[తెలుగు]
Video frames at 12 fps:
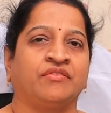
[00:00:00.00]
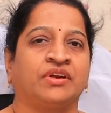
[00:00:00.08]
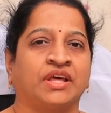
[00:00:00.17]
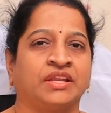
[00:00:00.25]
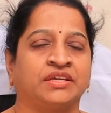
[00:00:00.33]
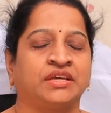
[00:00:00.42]

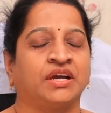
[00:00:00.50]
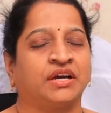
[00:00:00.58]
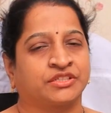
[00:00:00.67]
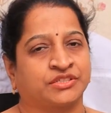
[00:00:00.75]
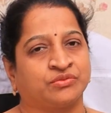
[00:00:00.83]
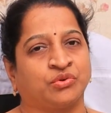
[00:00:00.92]
అవ్వటానికి
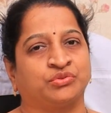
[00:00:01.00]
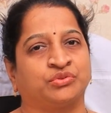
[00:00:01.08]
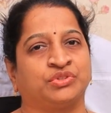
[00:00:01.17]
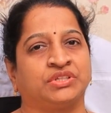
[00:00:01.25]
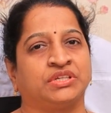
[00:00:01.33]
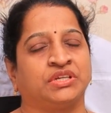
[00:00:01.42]
కష్టం
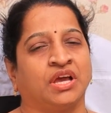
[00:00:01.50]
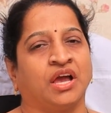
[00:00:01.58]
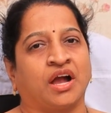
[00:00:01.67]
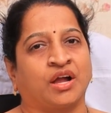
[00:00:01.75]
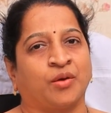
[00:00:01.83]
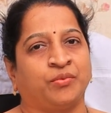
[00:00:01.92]
అవుతుంది
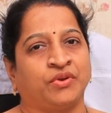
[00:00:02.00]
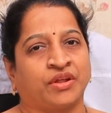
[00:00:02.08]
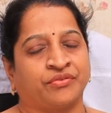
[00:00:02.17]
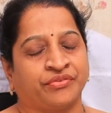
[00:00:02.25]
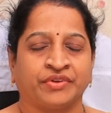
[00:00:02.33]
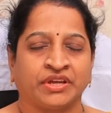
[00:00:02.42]
ఆ కపుల్
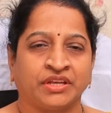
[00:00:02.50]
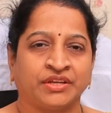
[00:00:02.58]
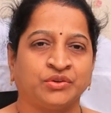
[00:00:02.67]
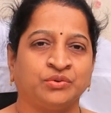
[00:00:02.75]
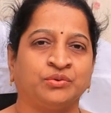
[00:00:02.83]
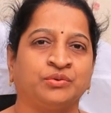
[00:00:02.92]
ఆర్
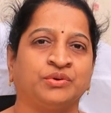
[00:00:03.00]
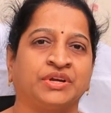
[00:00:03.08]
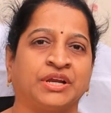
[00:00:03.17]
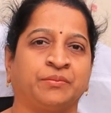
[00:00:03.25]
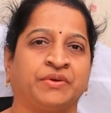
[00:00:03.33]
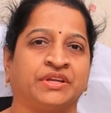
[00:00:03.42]
ఫెయిలింగ్ టు
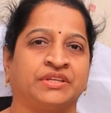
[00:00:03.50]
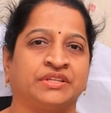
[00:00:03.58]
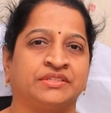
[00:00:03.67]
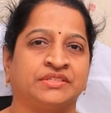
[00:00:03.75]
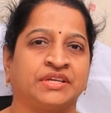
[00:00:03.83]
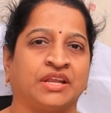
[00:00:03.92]
గెట్
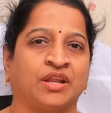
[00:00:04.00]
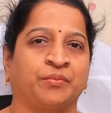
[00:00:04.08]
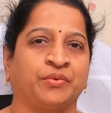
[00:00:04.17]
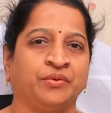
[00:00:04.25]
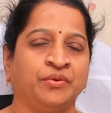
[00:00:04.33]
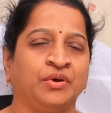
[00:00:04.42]
ప్రెగ్నెన్సీ
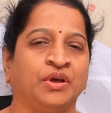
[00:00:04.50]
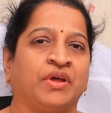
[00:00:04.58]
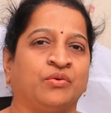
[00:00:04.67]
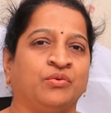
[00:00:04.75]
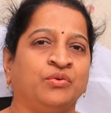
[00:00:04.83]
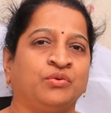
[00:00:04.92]
అన్నప్పుడు
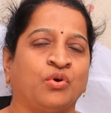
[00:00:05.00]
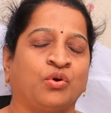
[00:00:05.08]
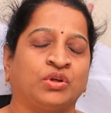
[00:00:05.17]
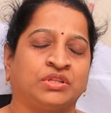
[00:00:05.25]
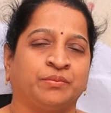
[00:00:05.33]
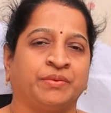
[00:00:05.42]
మనం ఇంకో
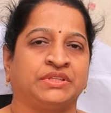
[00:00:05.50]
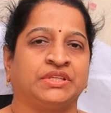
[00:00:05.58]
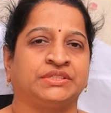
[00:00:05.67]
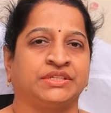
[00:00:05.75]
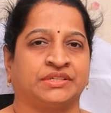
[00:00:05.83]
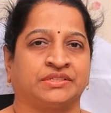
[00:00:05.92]
కొత్త
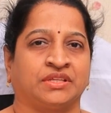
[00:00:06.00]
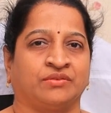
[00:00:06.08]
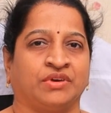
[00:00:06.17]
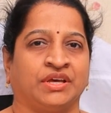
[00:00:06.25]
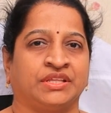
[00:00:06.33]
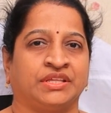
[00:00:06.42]
పద్ధతి చేస్తాం
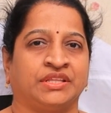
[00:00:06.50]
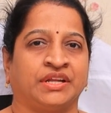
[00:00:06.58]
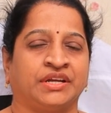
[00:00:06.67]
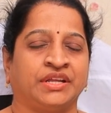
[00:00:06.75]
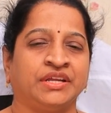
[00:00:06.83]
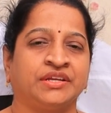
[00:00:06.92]

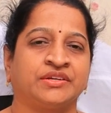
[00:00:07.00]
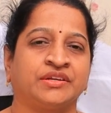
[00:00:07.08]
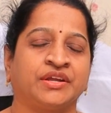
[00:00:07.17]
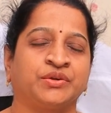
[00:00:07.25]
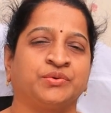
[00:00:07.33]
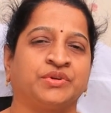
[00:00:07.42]
అదేంటంటే
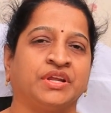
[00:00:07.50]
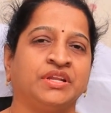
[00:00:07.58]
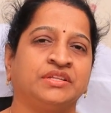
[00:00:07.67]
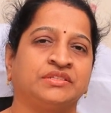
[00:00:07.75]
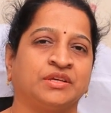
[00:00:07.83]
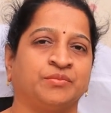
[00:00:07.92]
ఇంట్రా యూట్రైన్
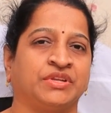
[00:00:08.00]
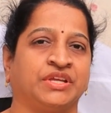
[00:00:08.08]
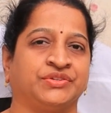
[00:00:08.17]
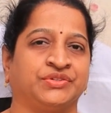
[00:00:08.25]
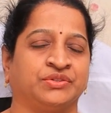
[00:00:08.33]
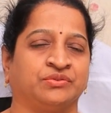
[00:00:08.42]

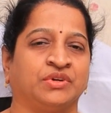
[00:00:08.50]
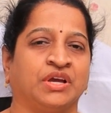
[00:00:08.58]
ఇన్సెమినేషన్